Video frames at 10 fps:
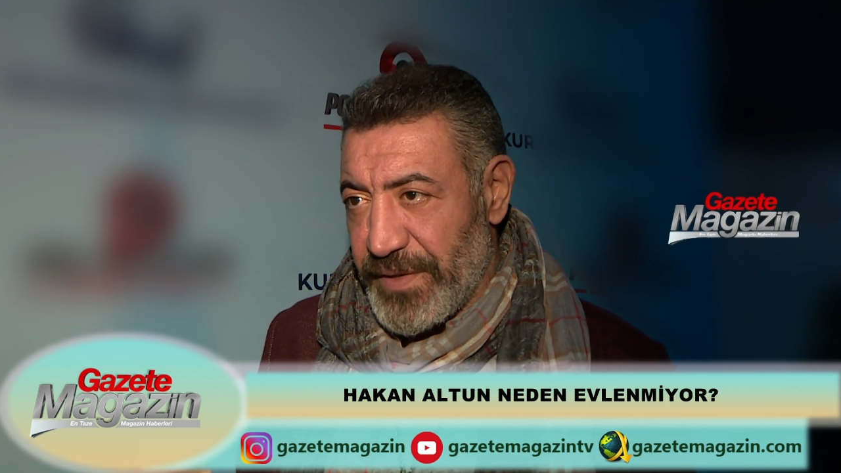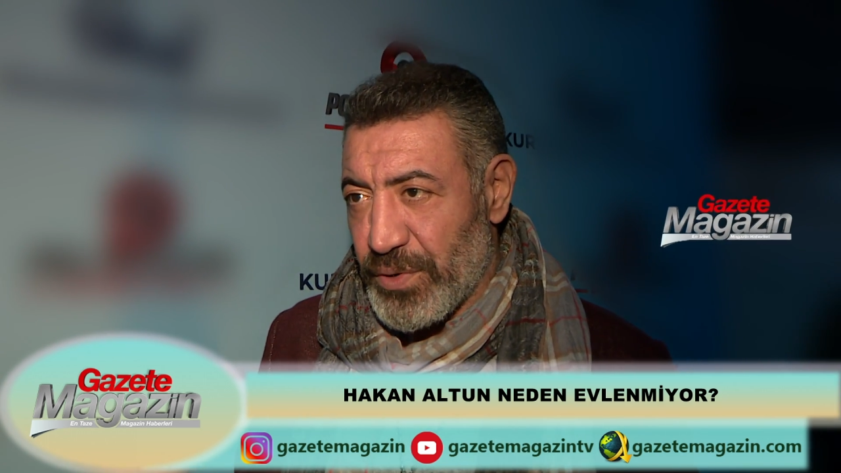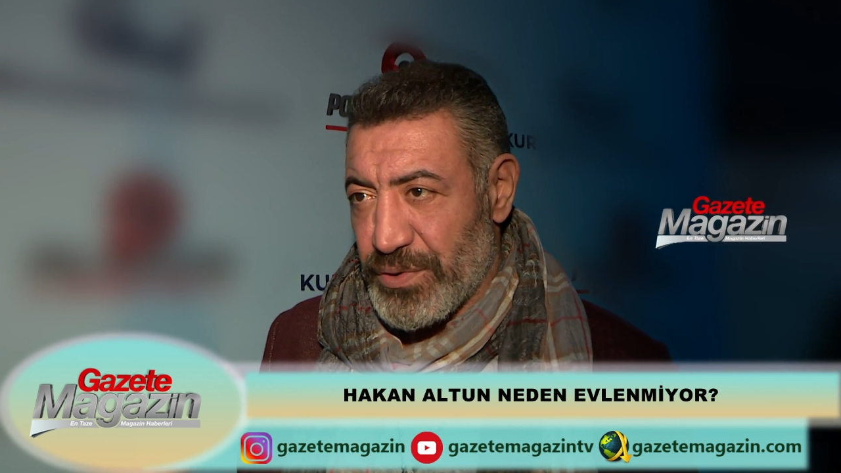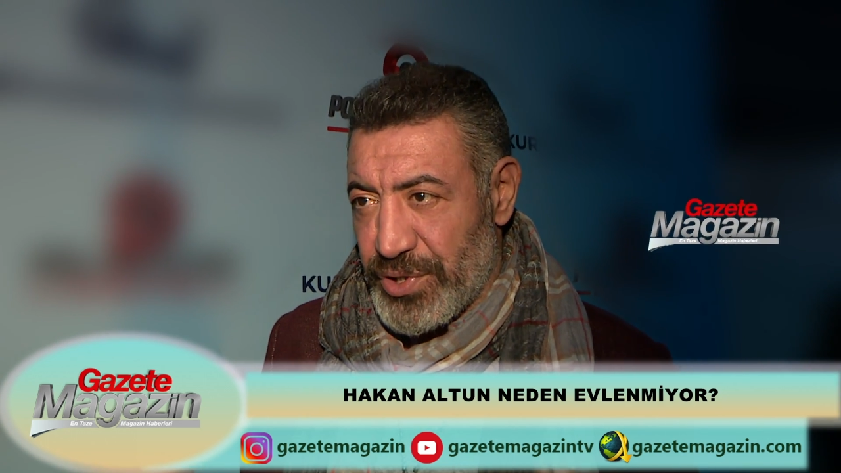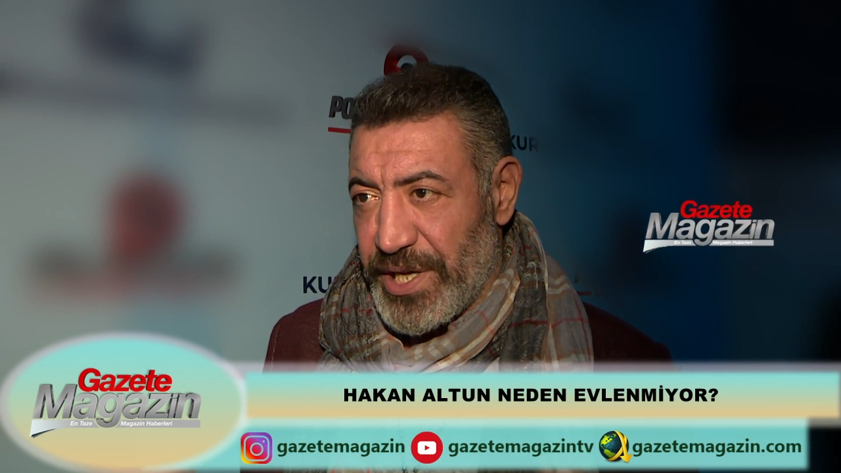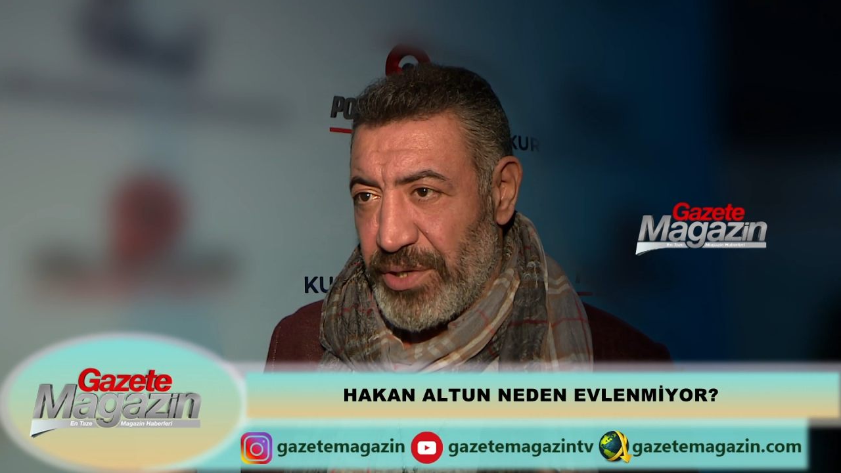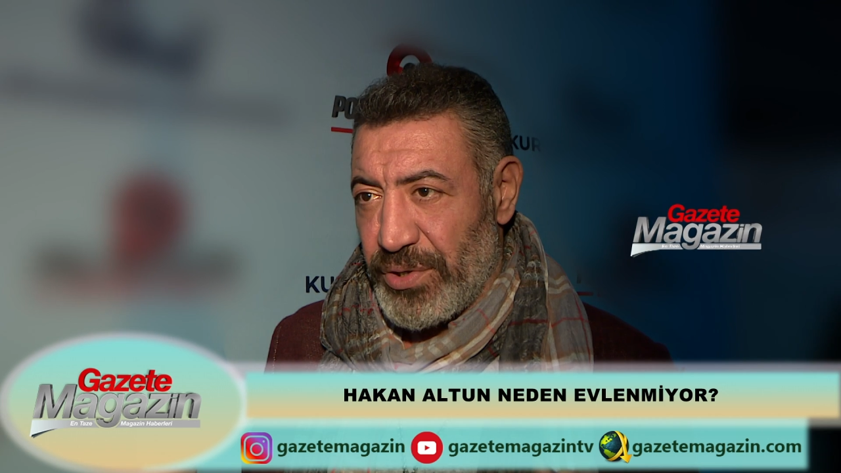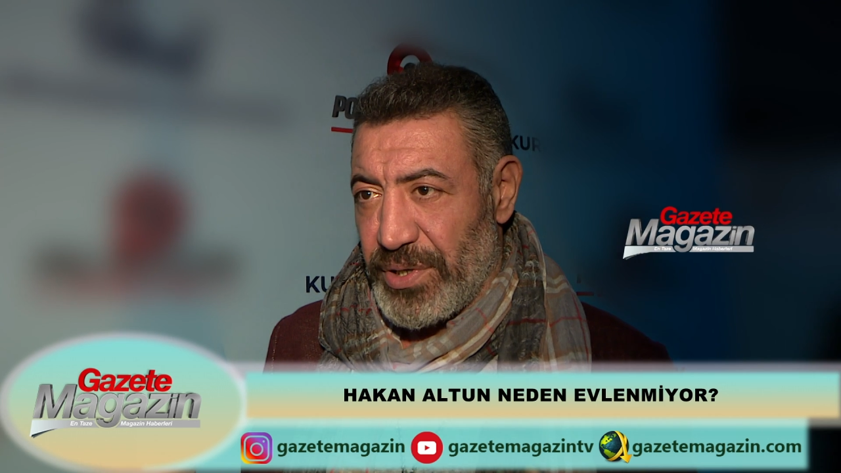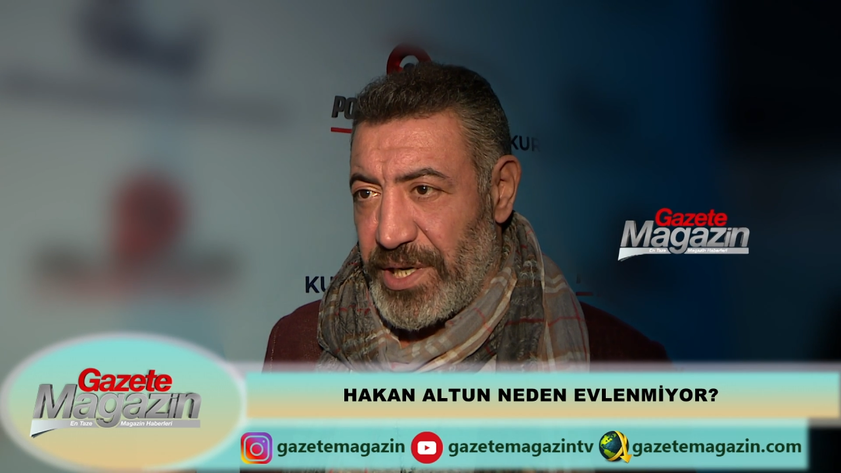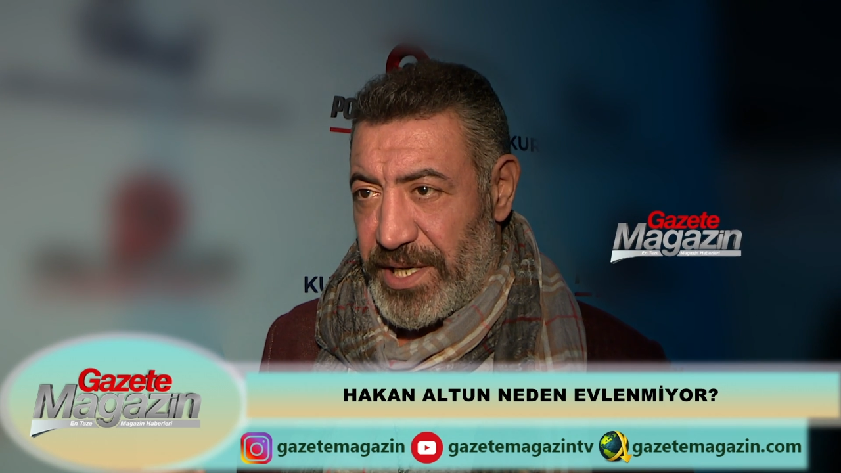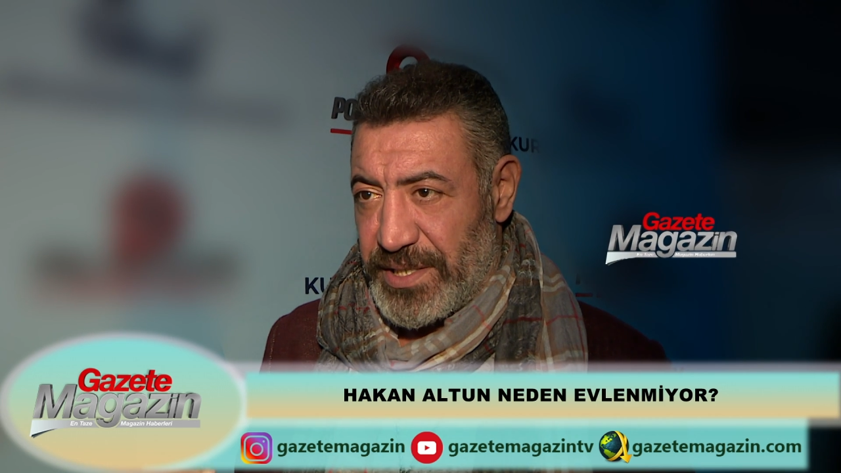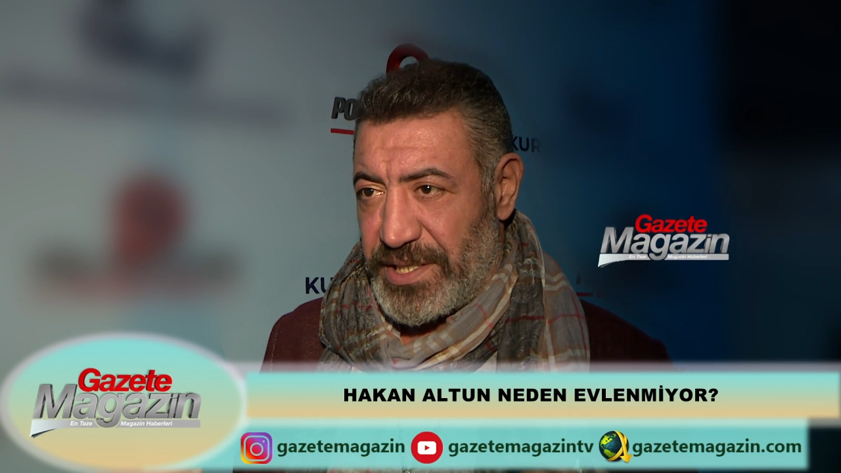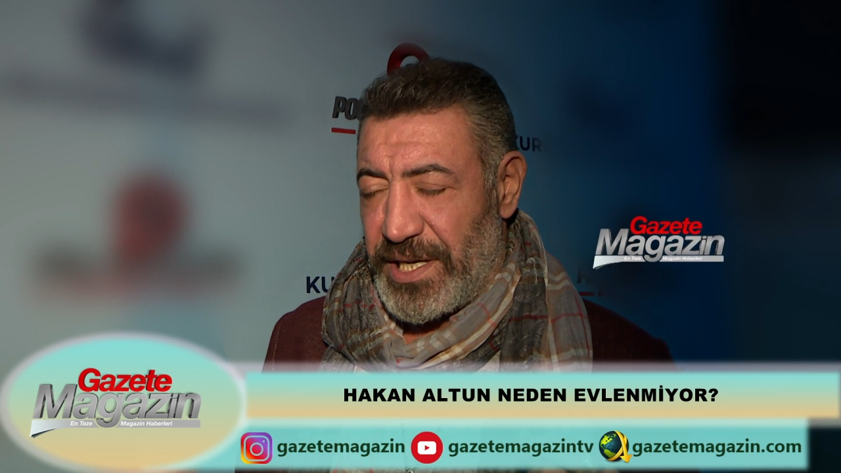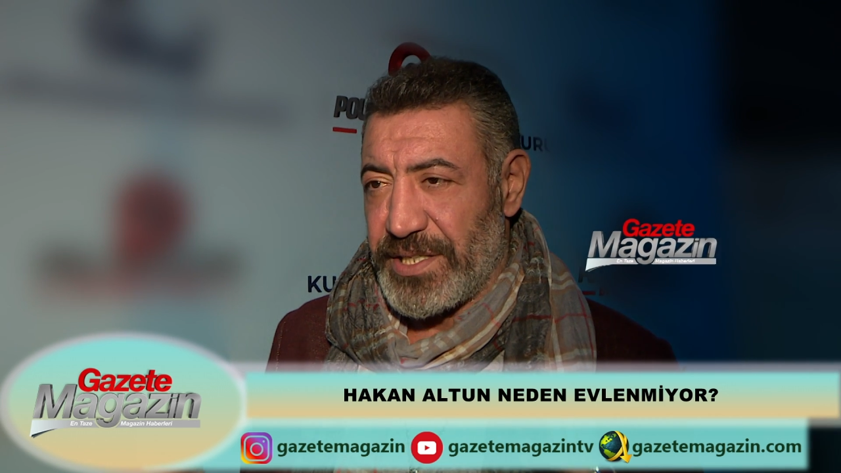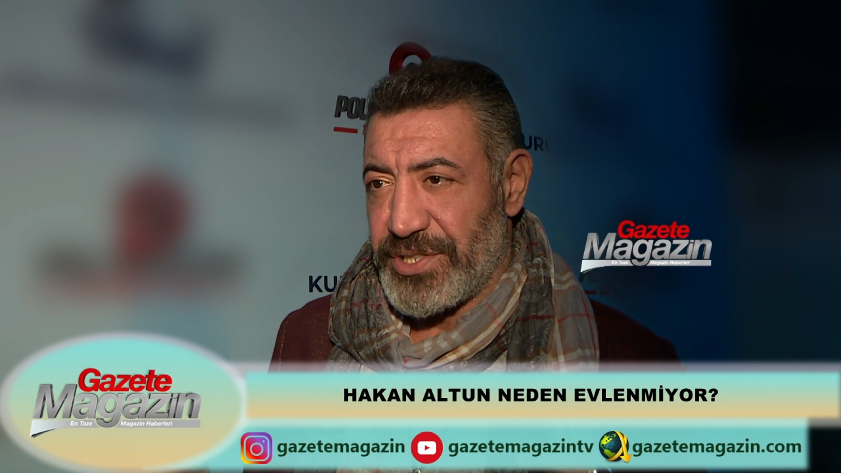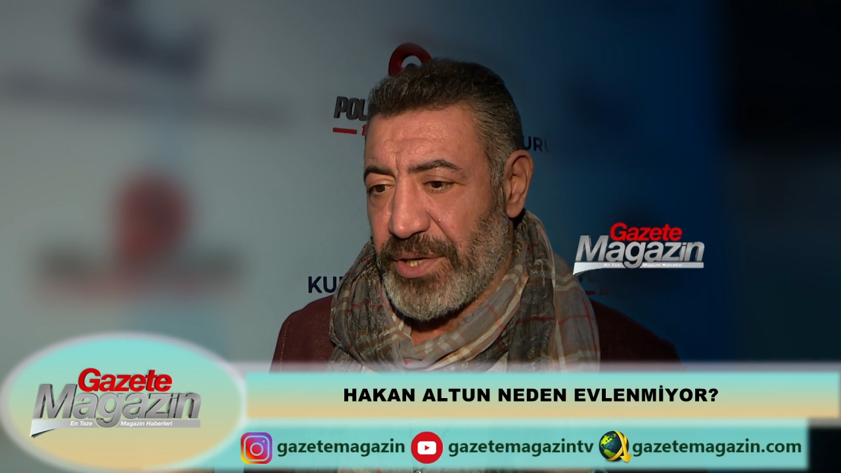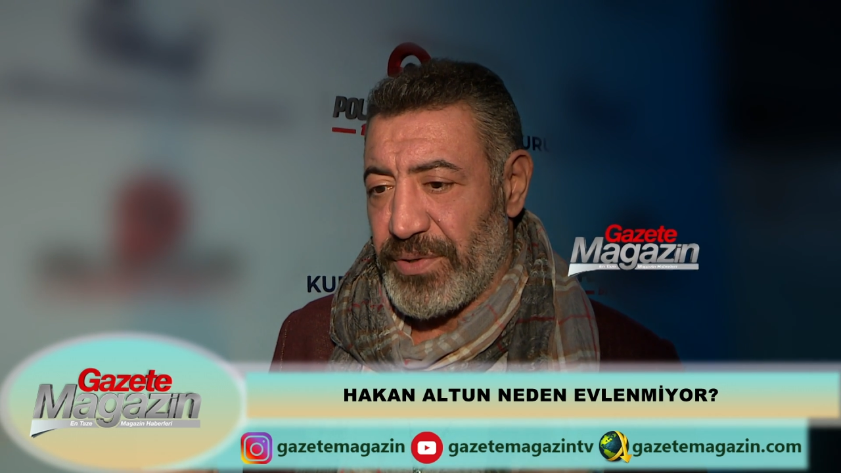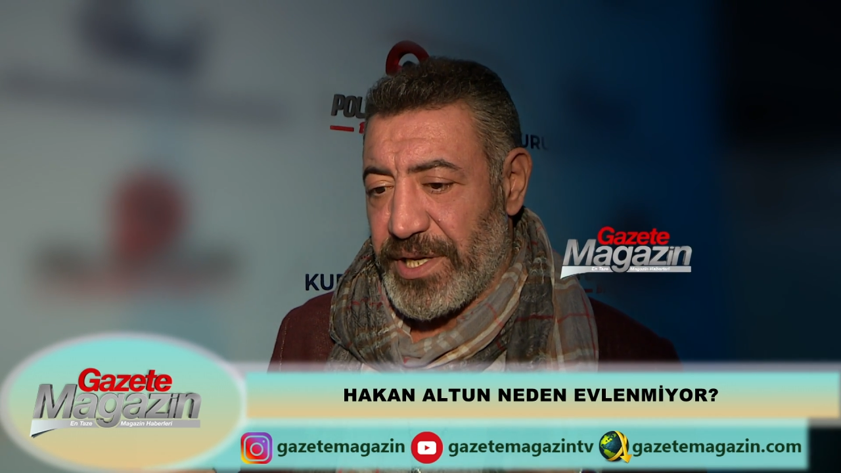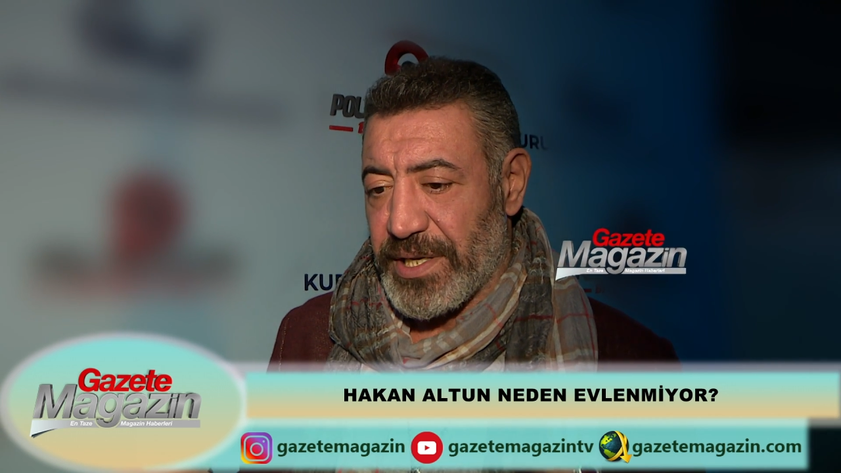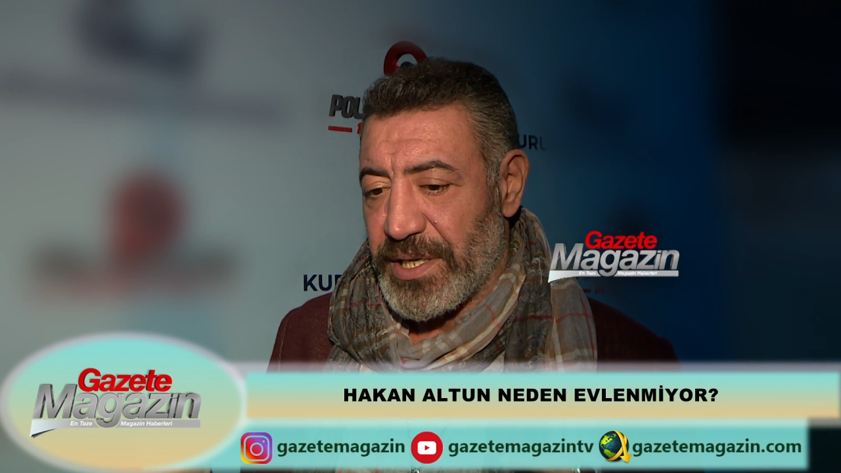yorucu geliyor hayat yani şey
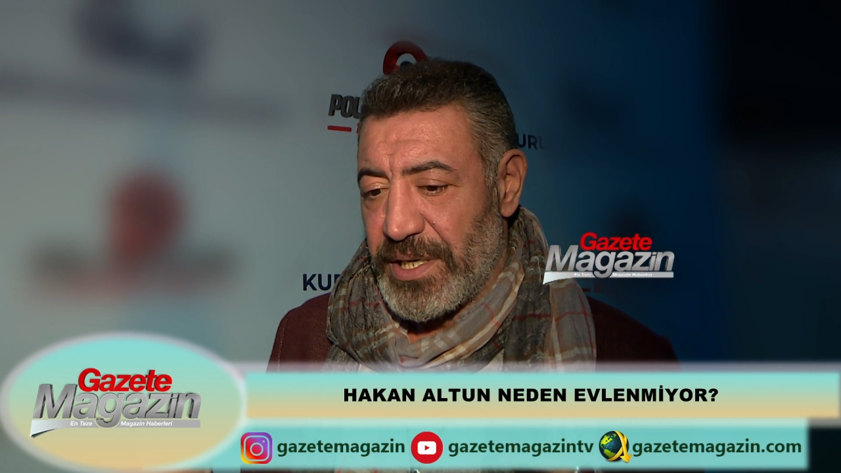olarak.